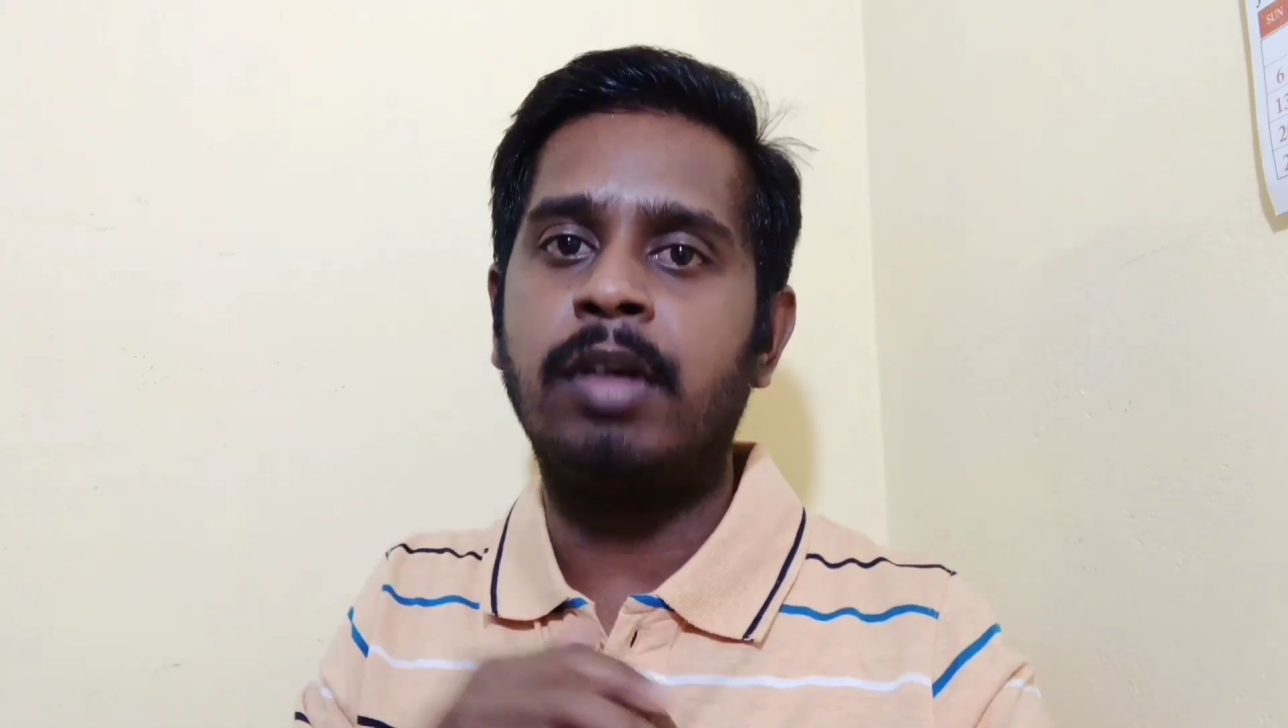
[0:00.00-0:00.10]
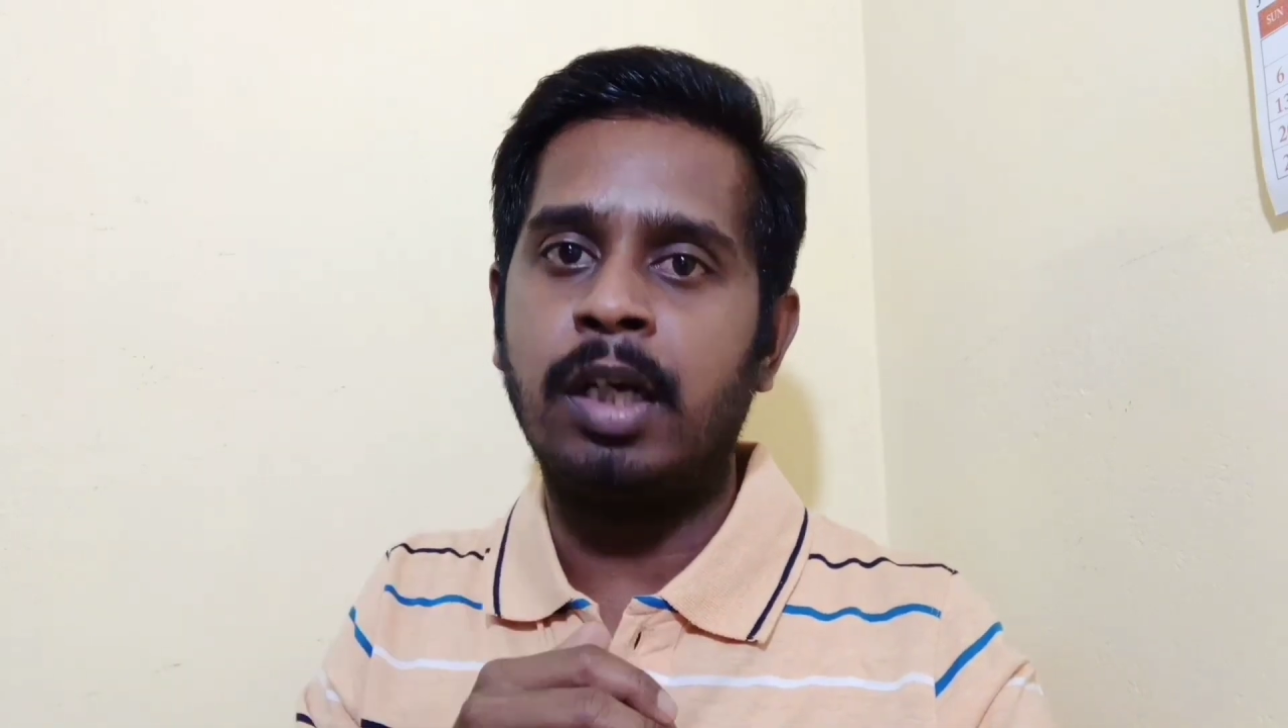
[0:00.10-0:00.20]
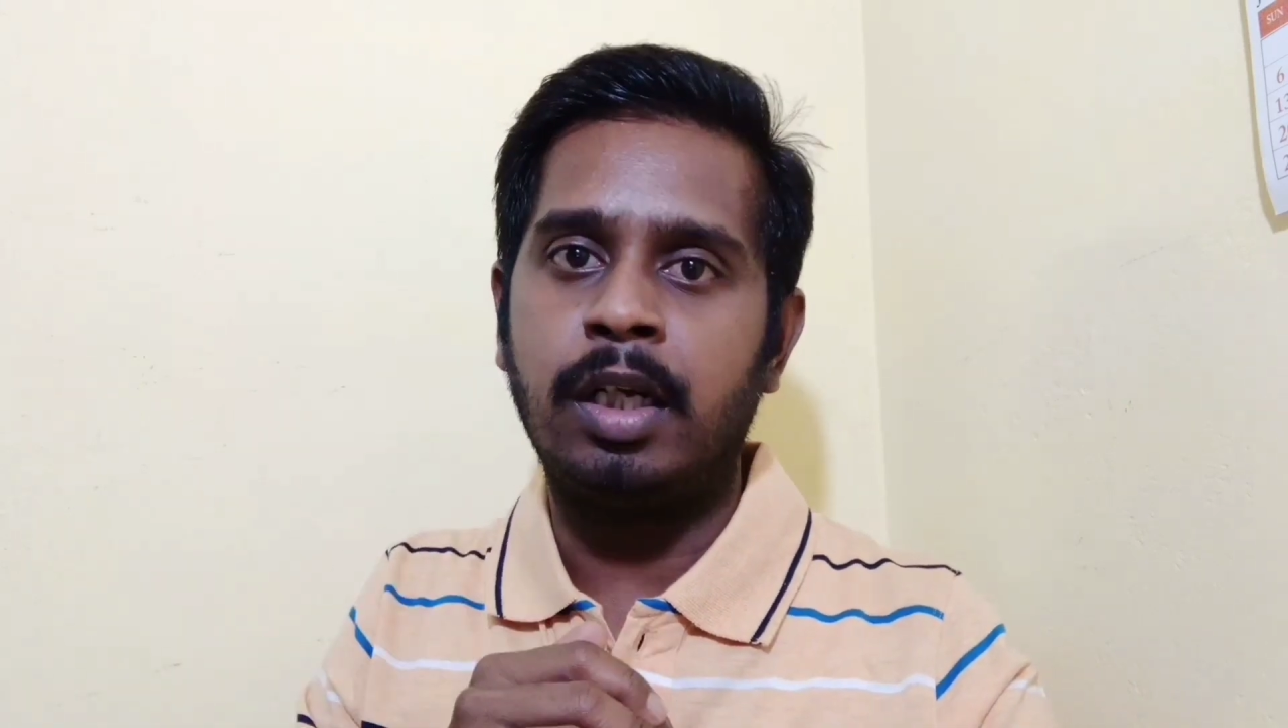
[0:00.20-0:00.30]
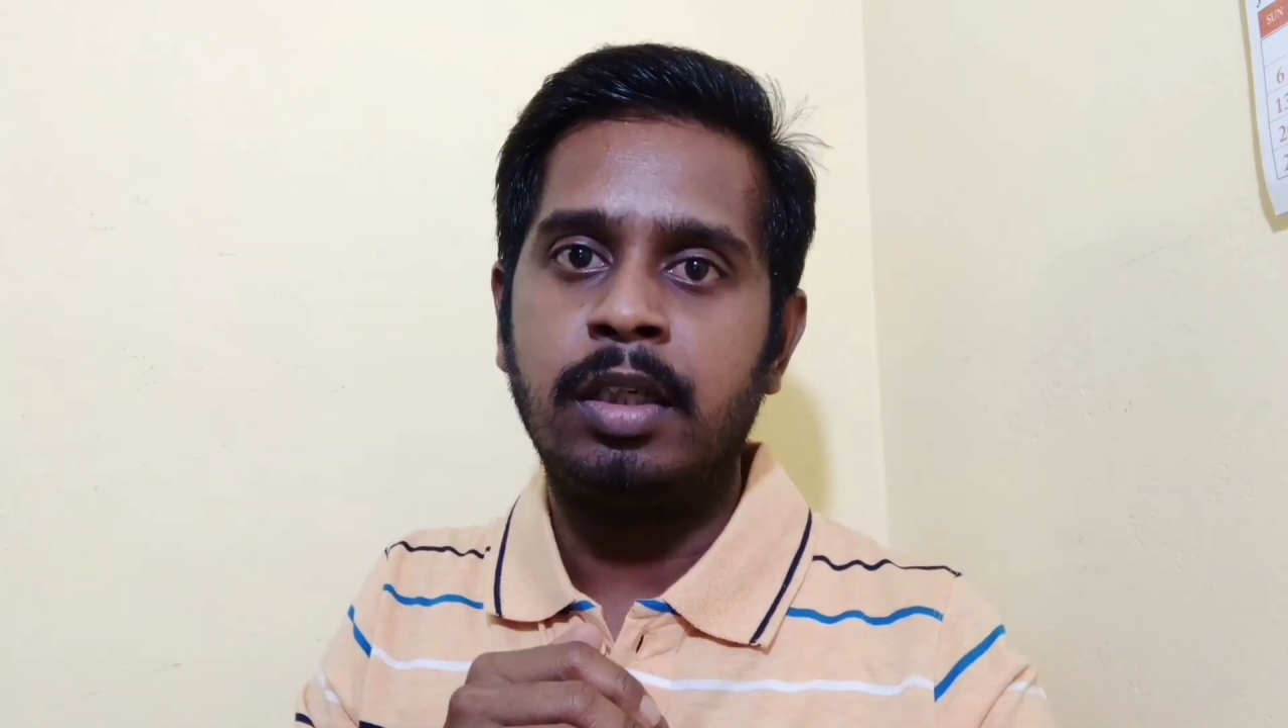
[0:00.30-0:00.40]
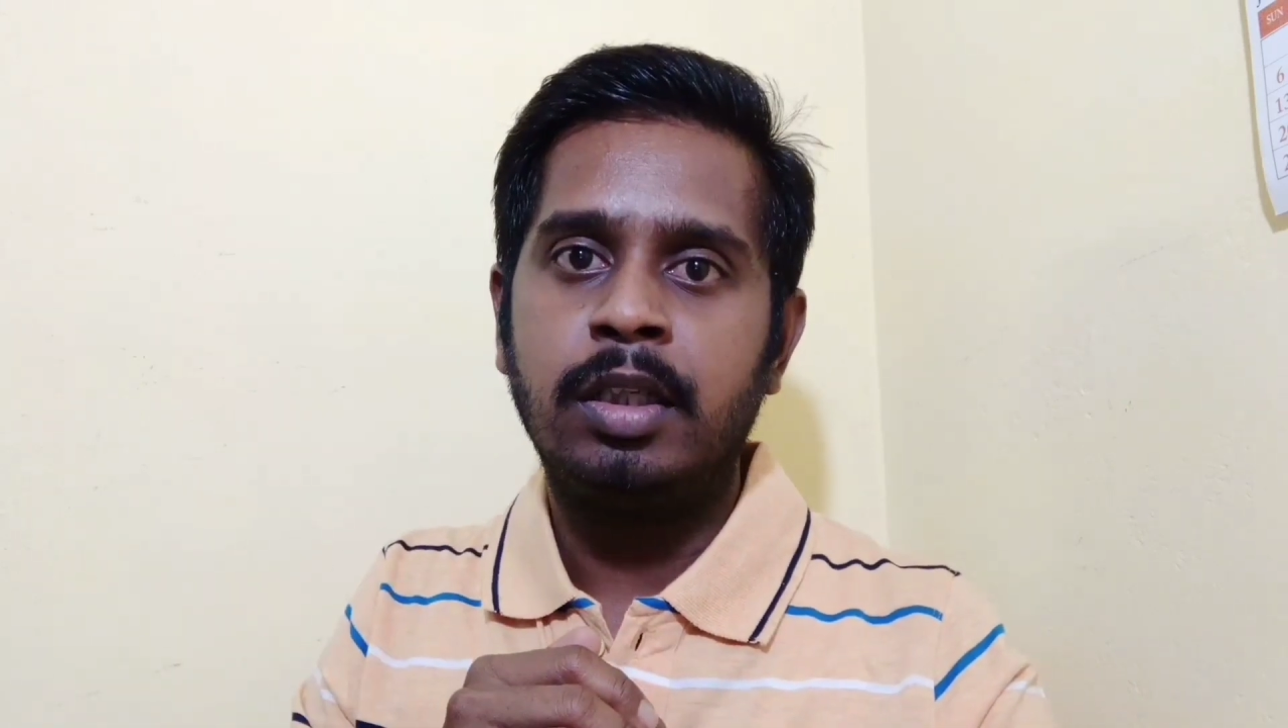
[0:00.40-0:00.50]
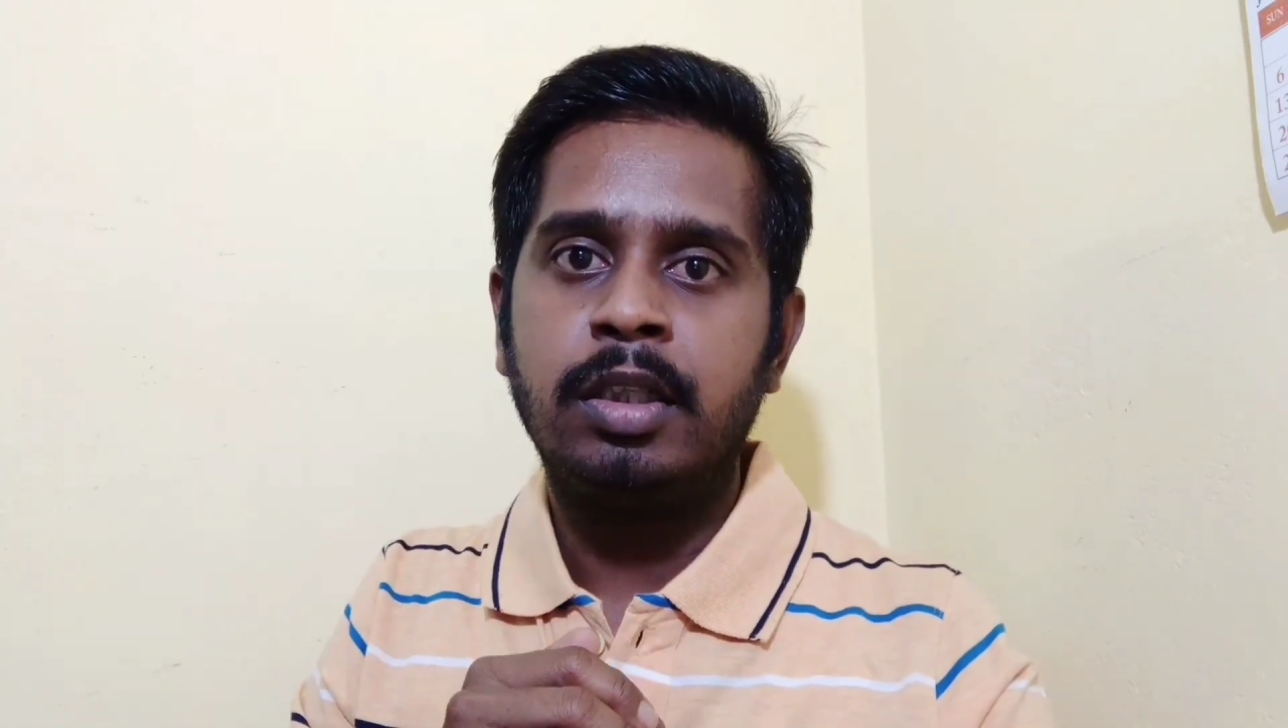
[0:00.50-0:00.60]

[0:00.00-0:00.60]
வரலாம்